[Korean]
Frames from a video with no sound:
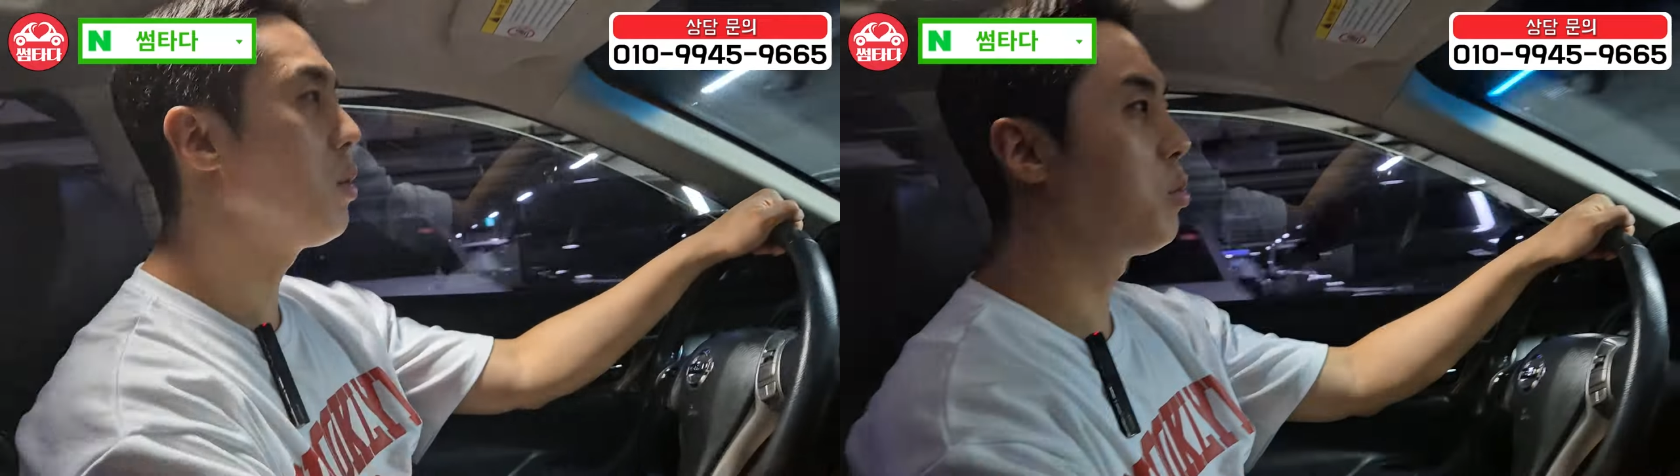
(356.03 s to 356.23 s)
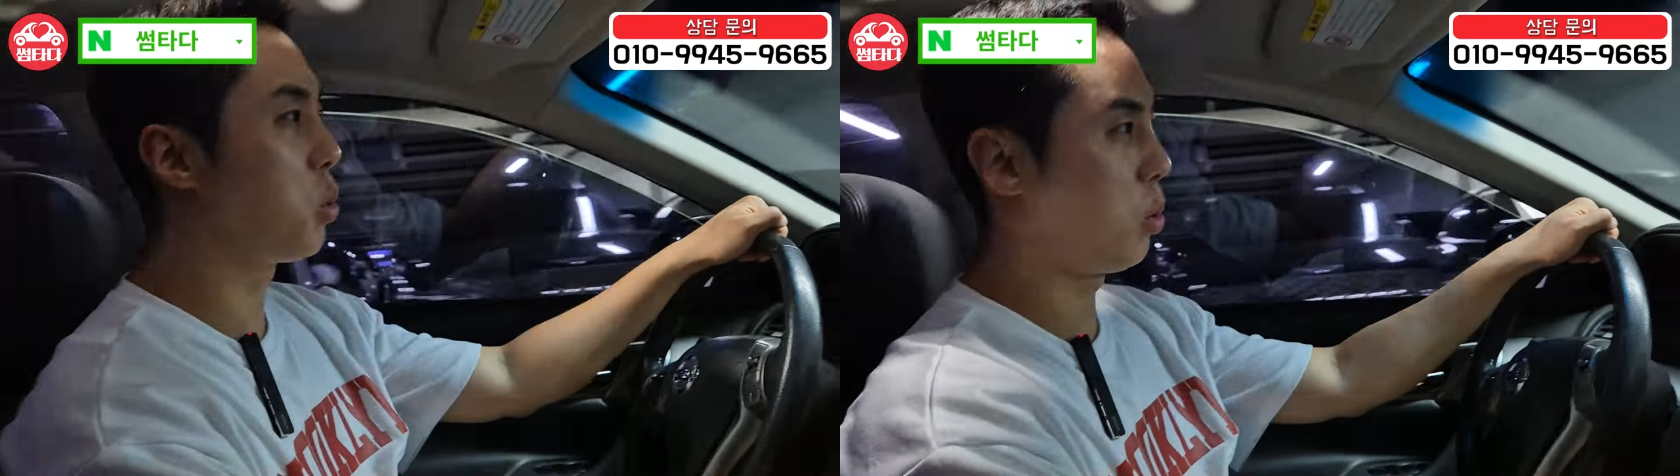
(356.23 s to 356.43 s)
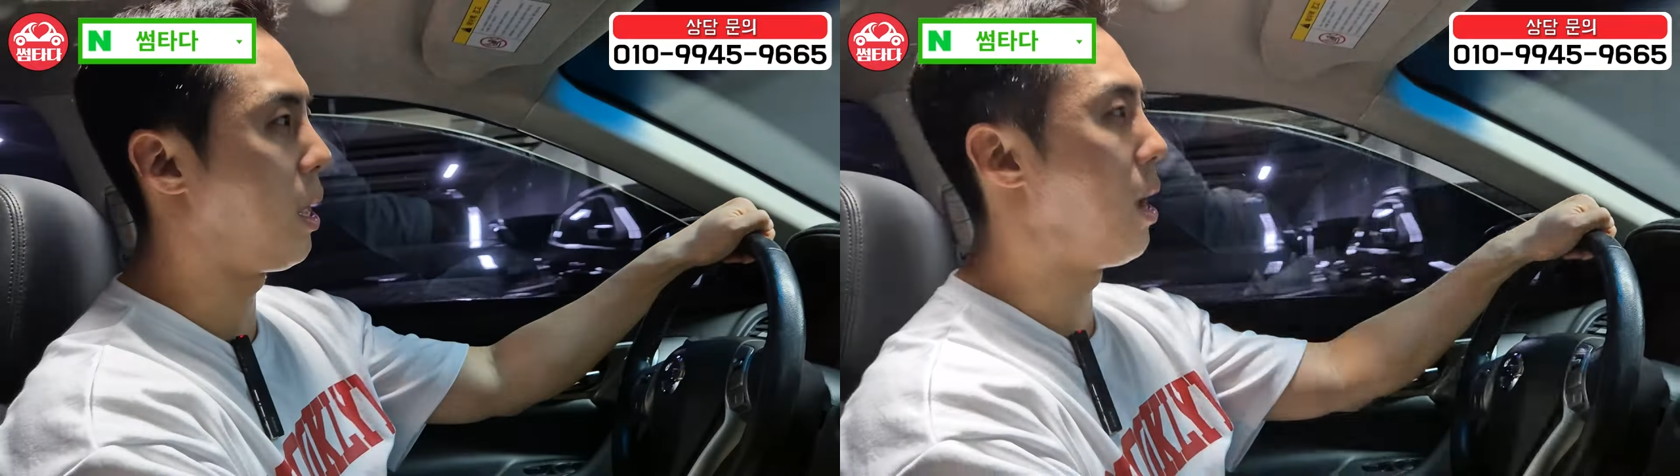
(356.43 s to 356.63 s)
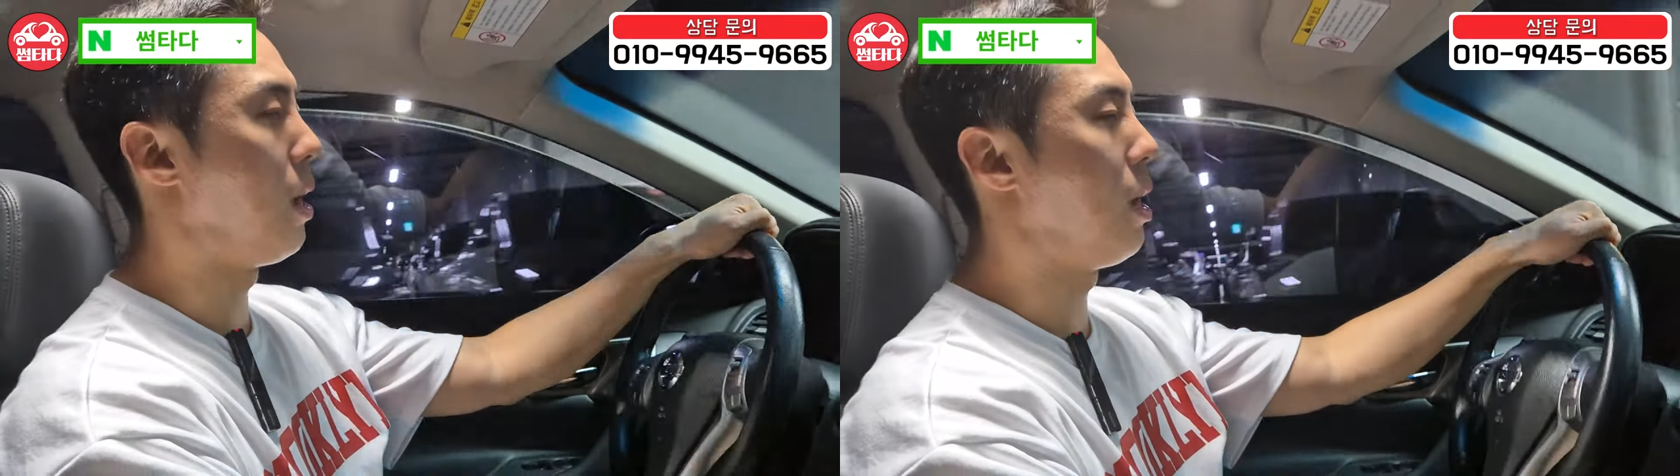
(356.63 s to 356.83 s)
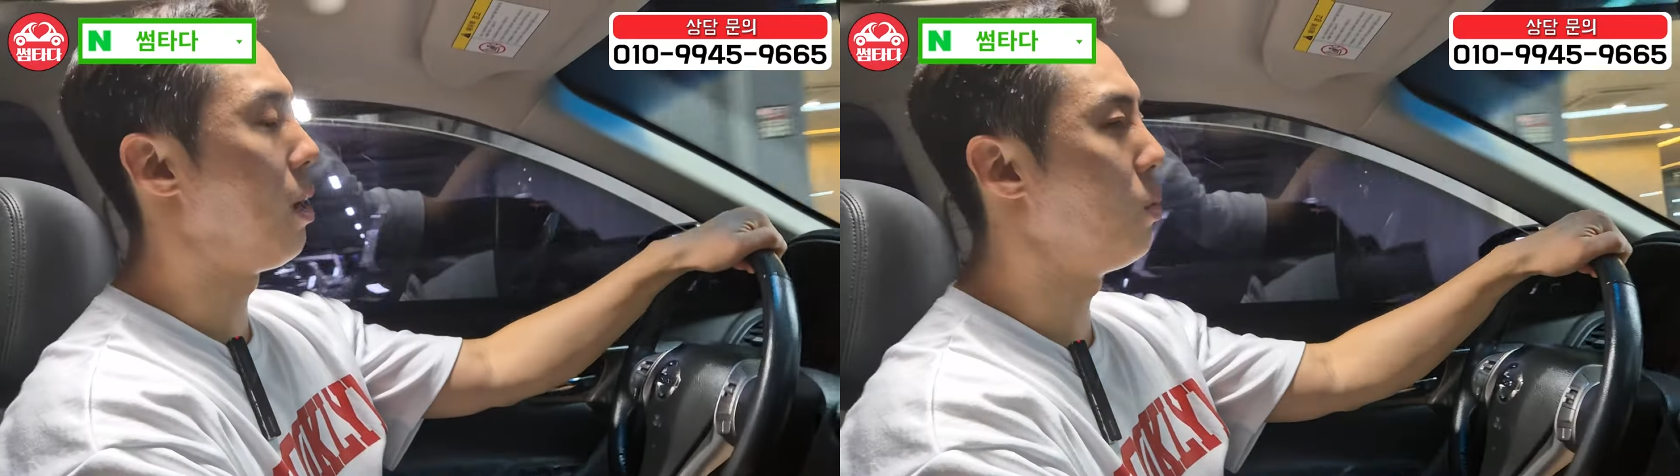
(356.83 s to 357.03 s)
좀
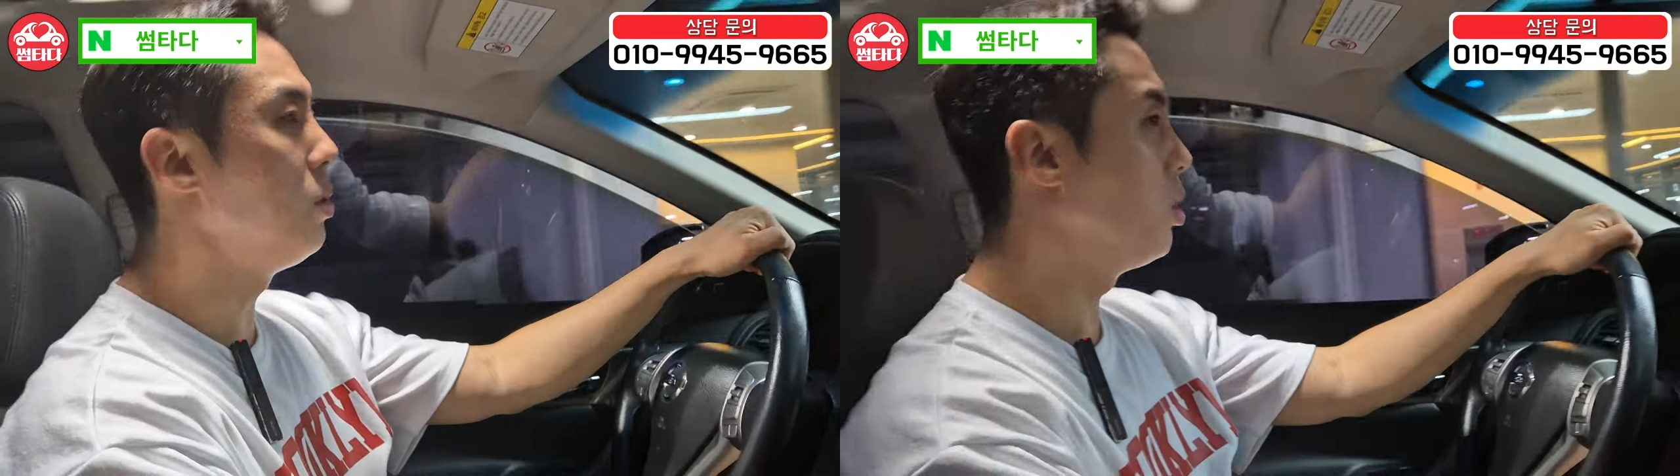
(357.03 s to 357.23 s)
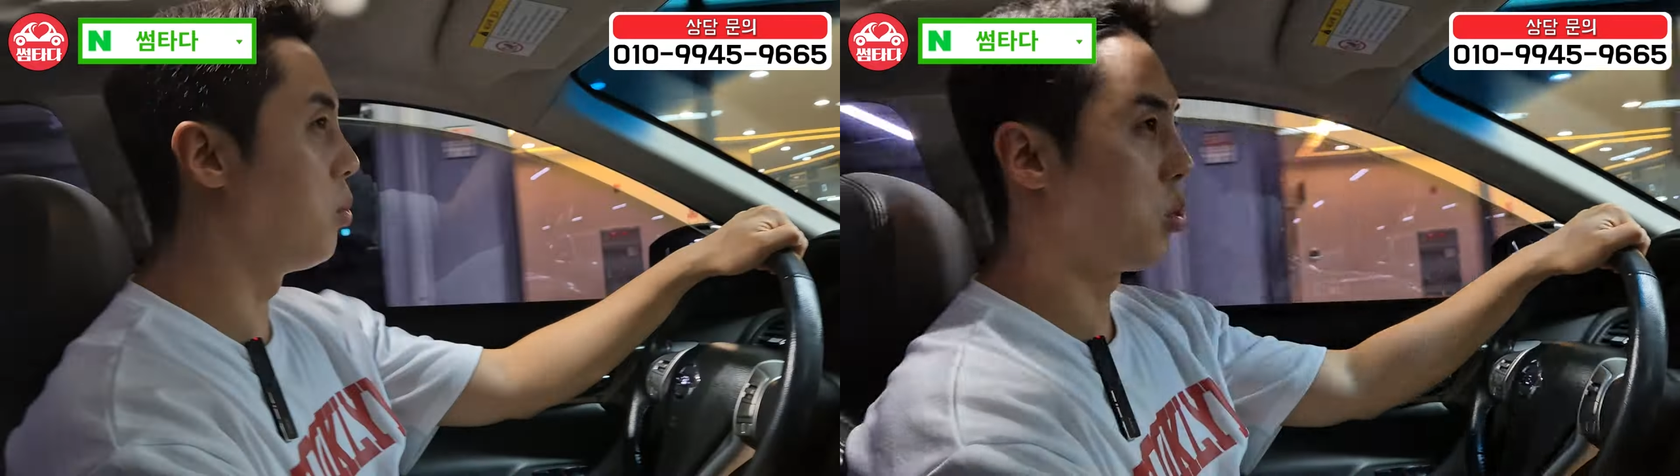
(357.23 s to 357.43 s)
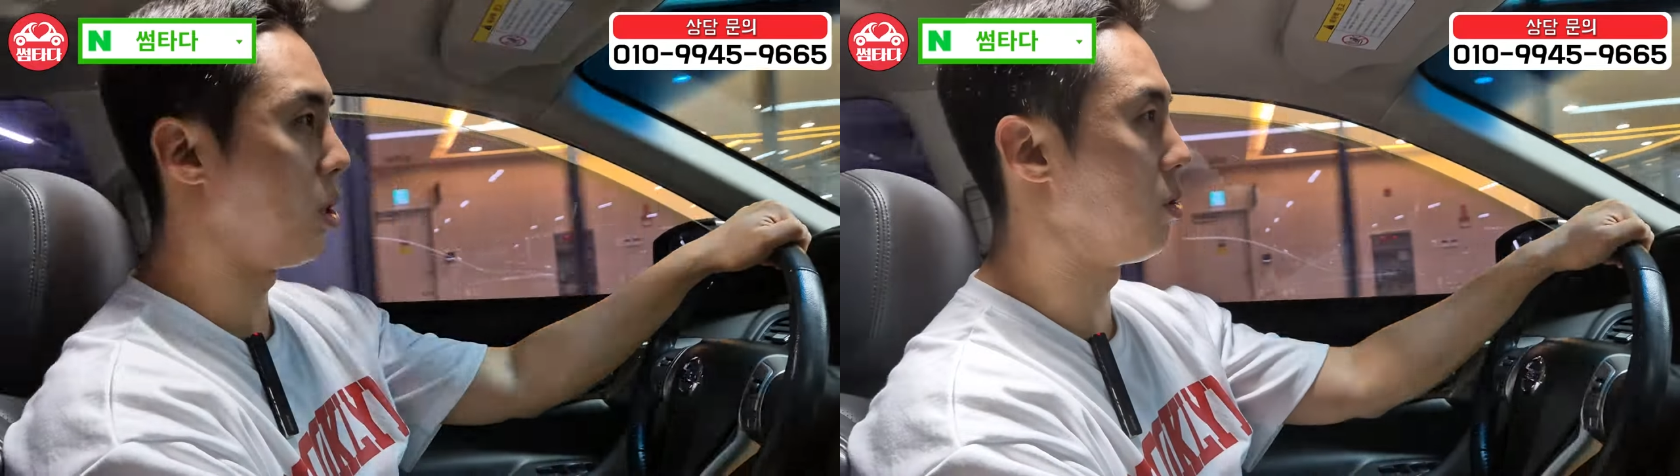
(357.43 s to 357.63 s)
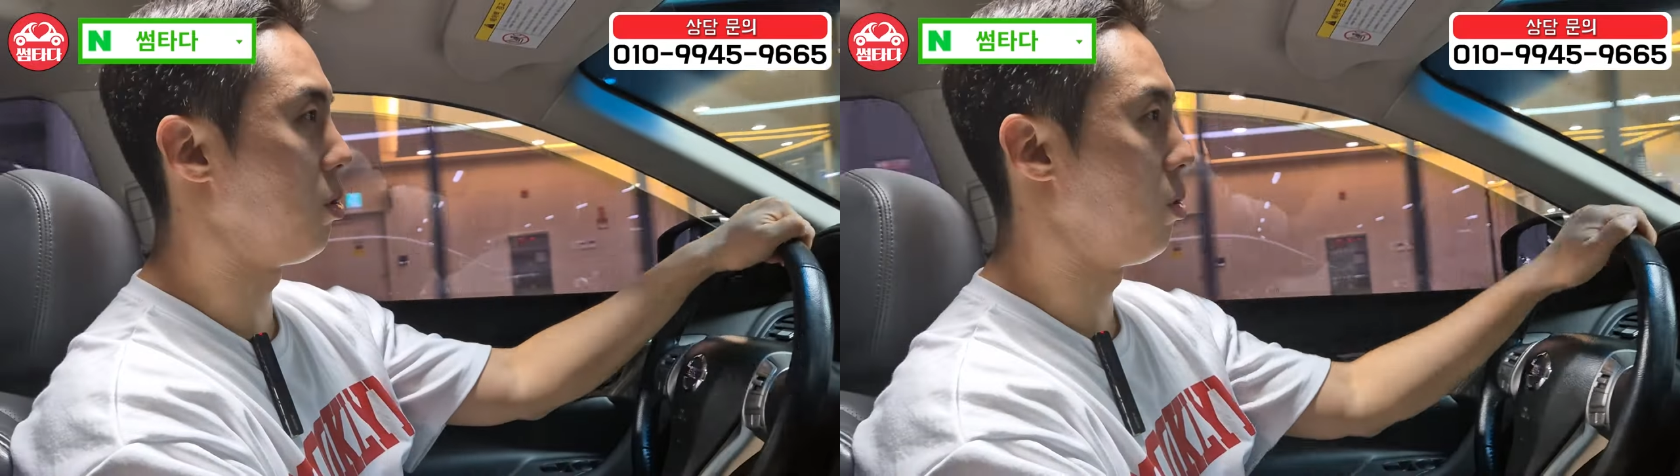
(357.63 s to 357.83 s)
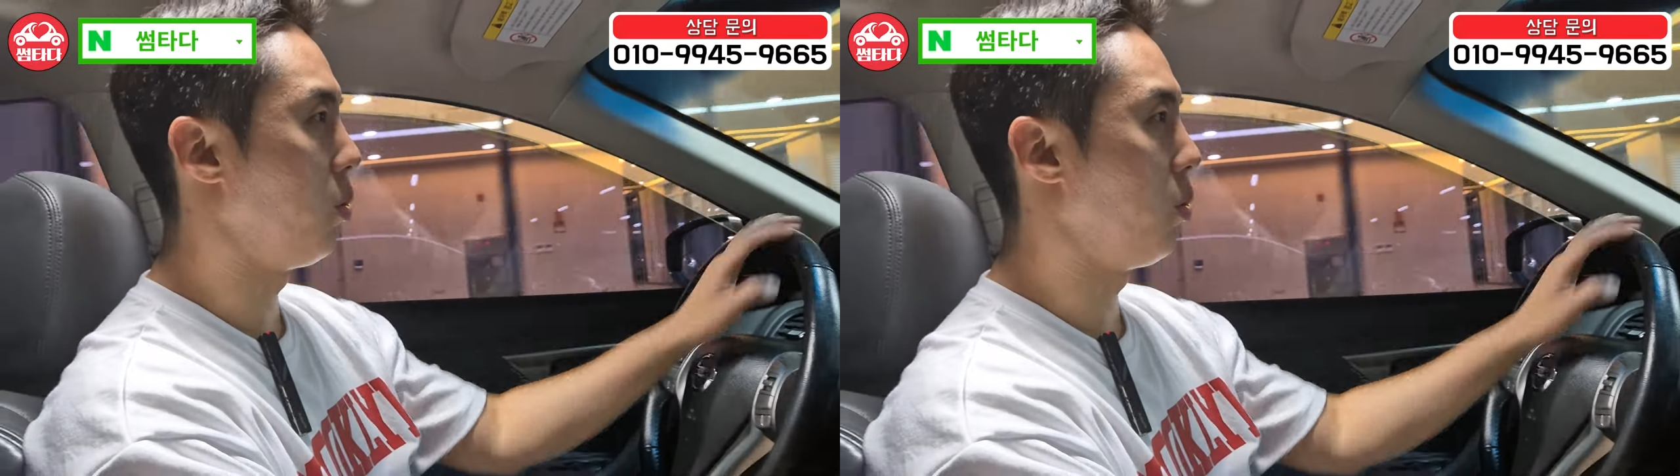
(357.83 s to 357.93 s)
좋다 왠지 모르겠어